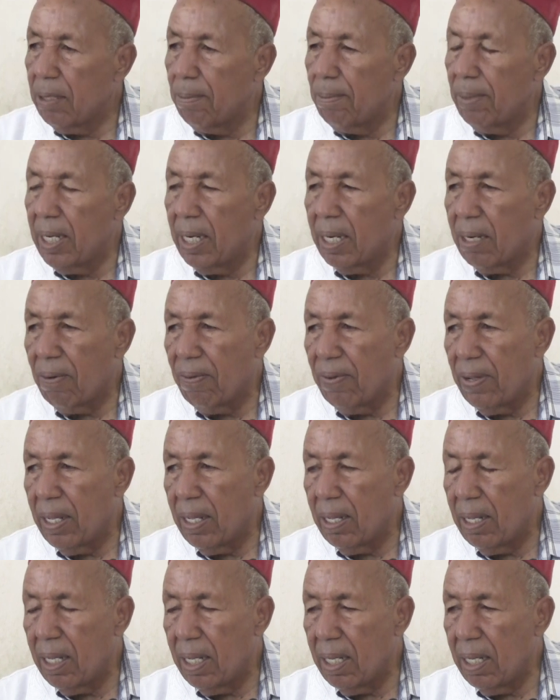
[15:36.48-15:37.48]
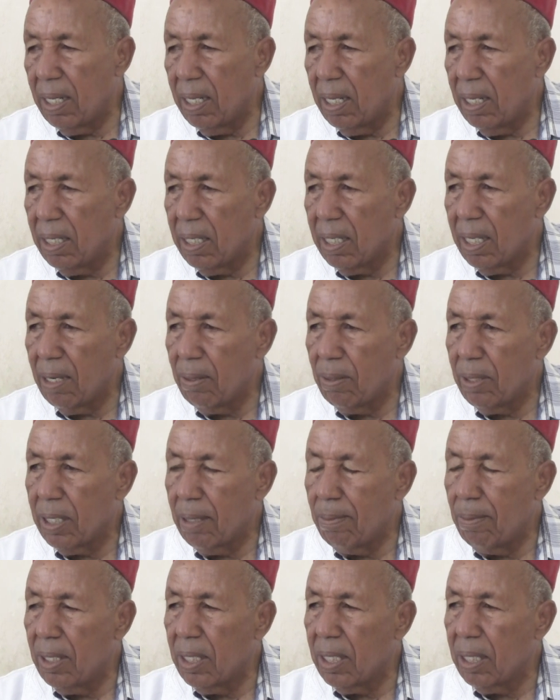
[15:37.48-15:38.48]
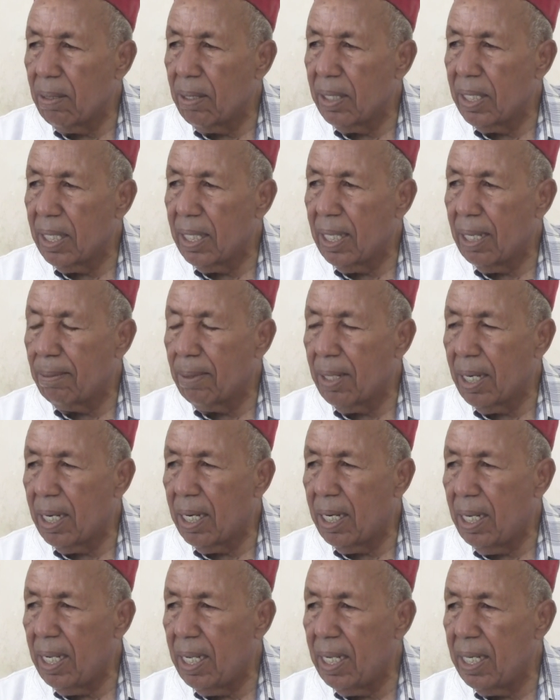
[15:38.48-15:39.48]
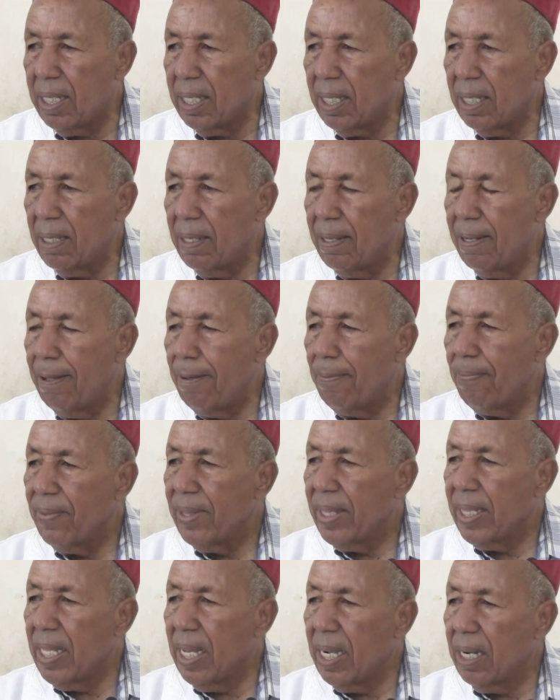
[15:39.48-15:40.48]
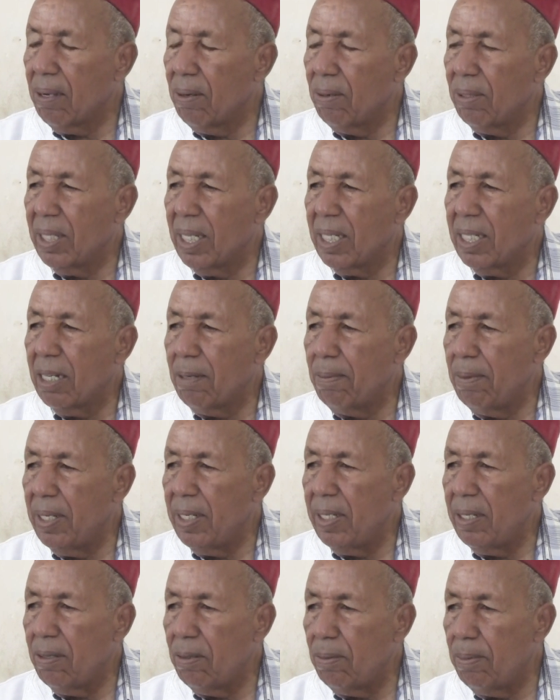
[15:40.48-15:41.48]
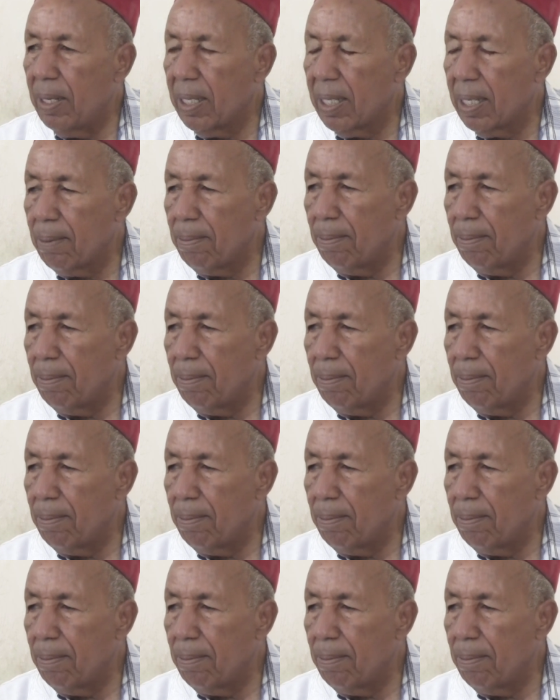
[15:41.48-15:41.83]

جمنا راه فيها زاويه سما زاويه سيدي عبد الله الحاج تاكل وتشرب لين لك